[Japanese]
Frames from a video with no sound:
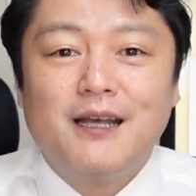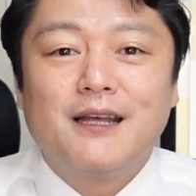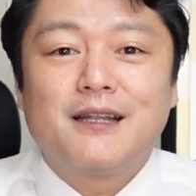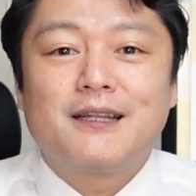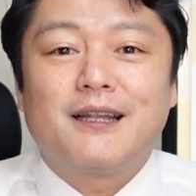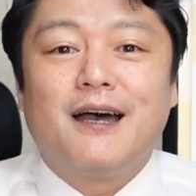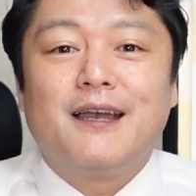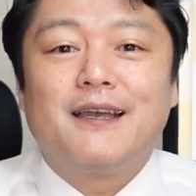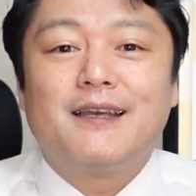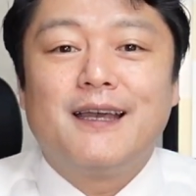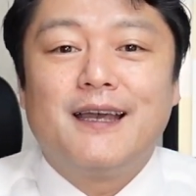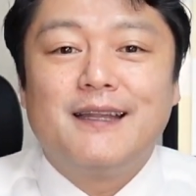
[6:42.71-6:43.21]

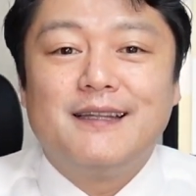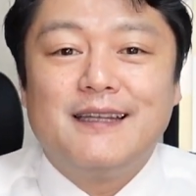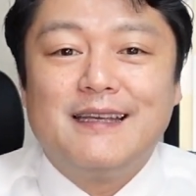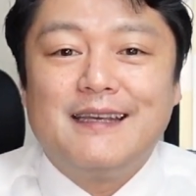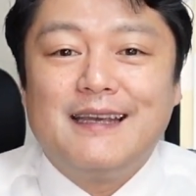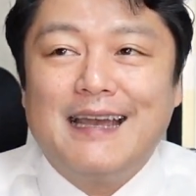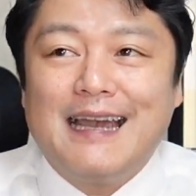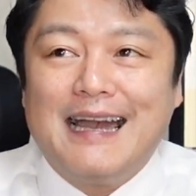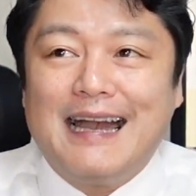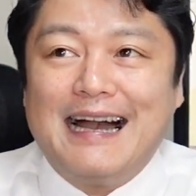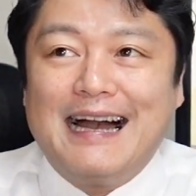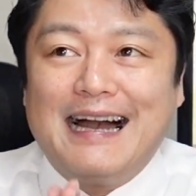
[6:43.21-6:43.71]
大変
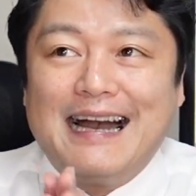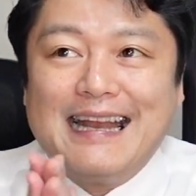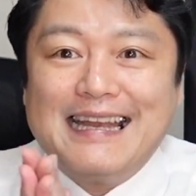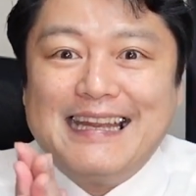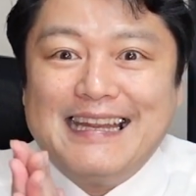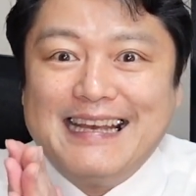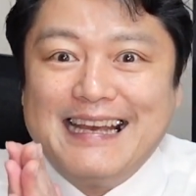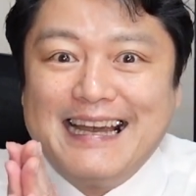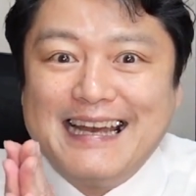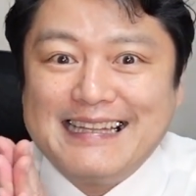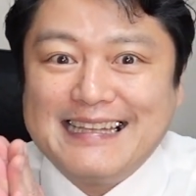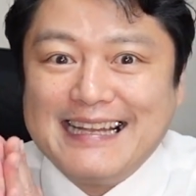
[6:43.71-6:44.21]
にあ
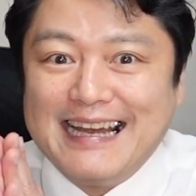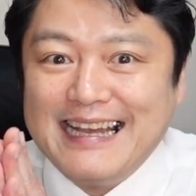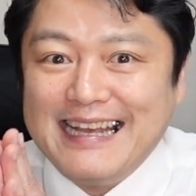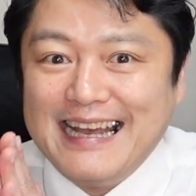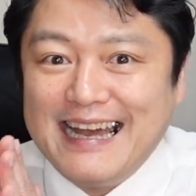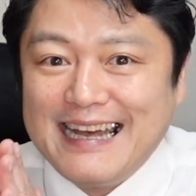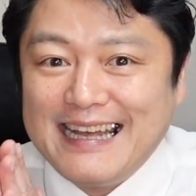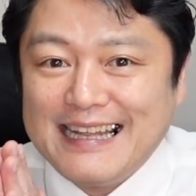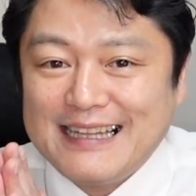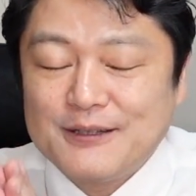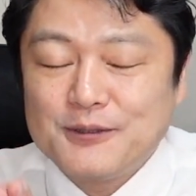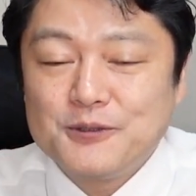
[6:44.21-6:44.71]
りがた
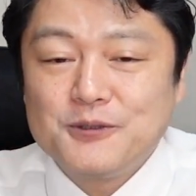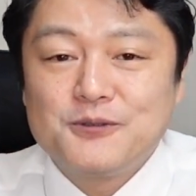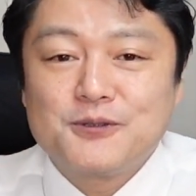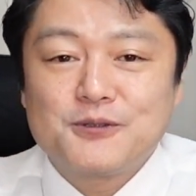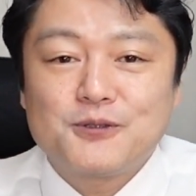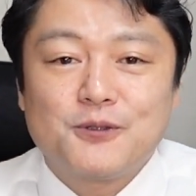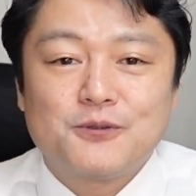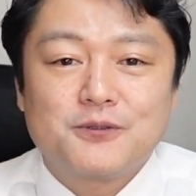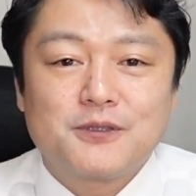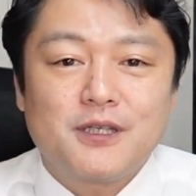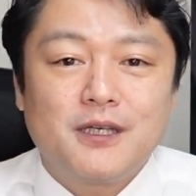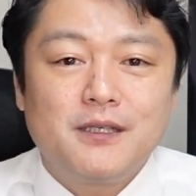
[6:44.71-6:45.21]
やという
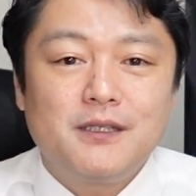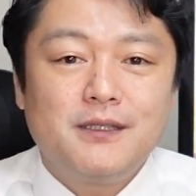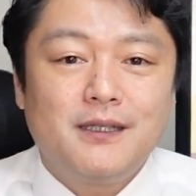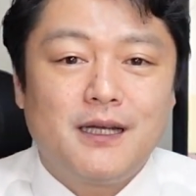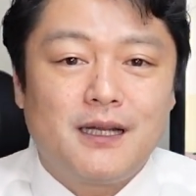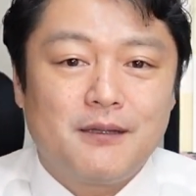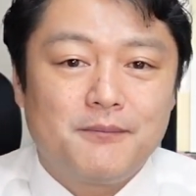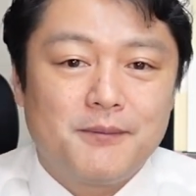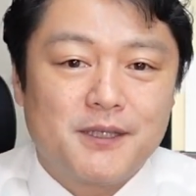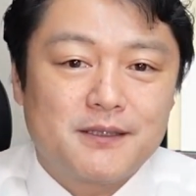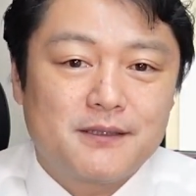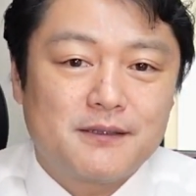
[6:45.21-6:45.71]
存在にな
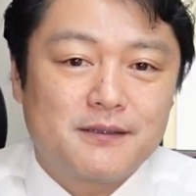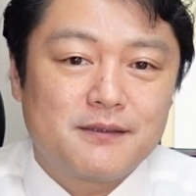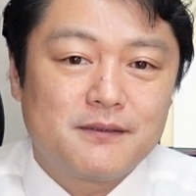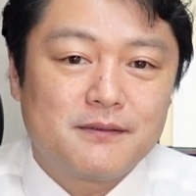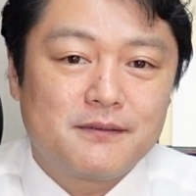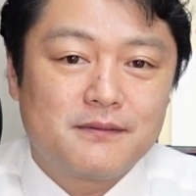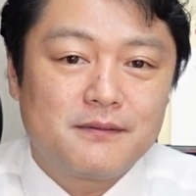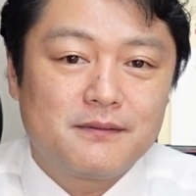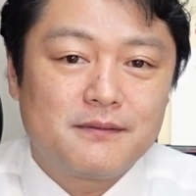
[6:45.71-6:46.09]
ります。